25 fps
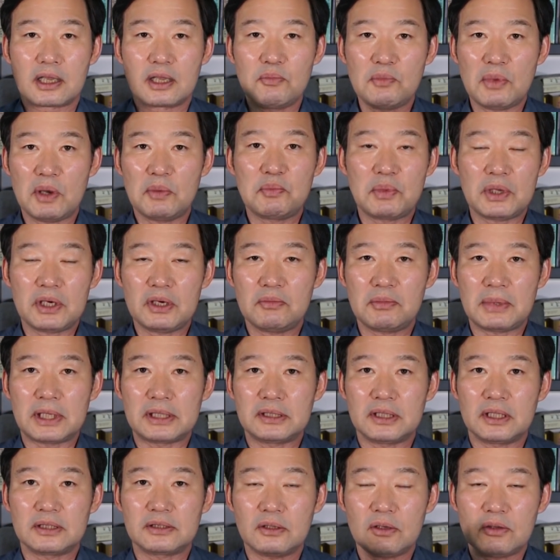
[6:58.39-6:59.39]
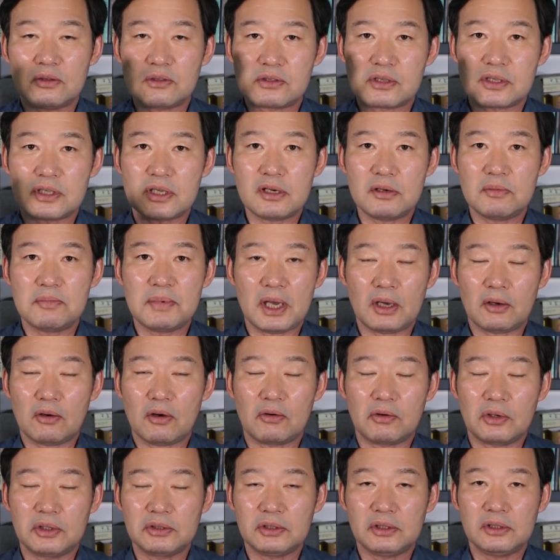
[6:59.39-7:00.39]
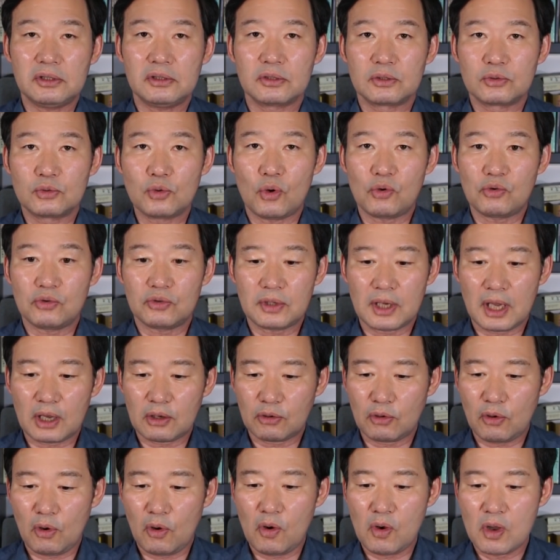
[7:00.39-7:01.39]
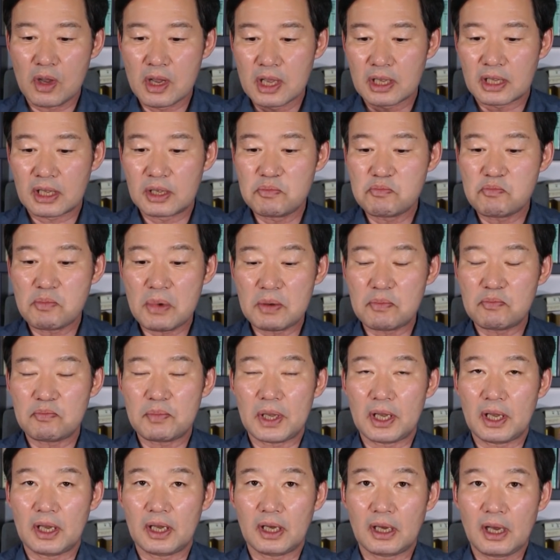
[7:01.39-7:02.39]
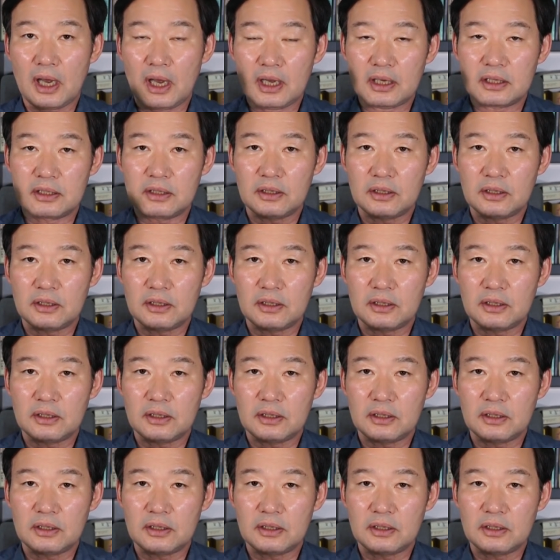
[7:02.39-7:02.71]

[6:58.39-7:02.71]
김만배를 만나서 700억 원을 요구를 했고 김만배가